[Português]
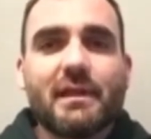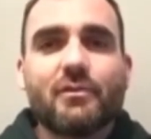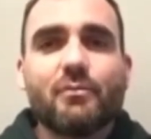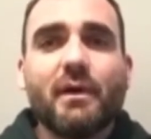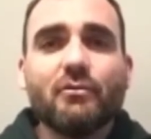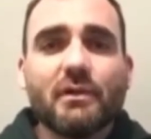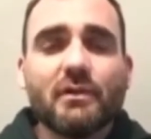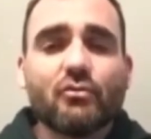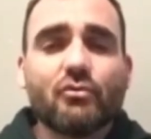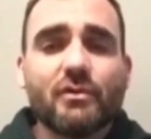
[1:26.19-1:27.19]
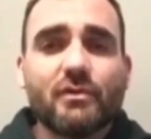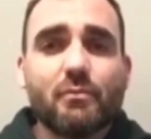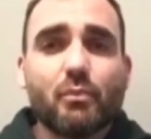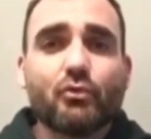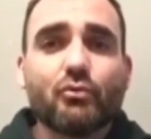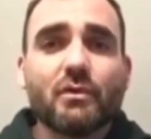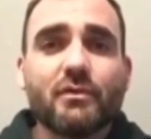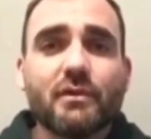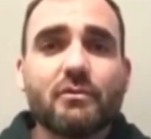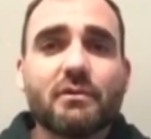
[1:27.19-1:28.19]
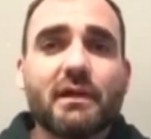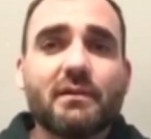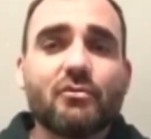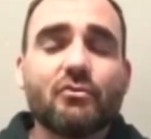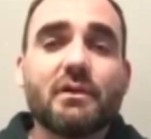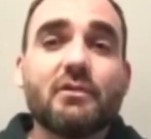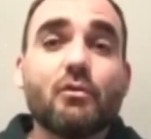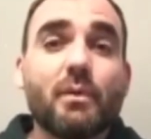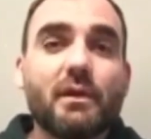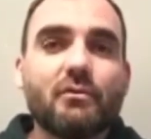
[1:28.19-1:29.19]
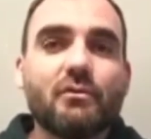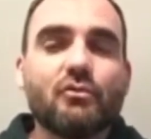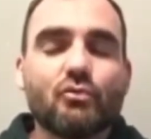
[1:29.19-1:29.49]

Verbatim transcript: das manutenções de posturas adotadas durante o período de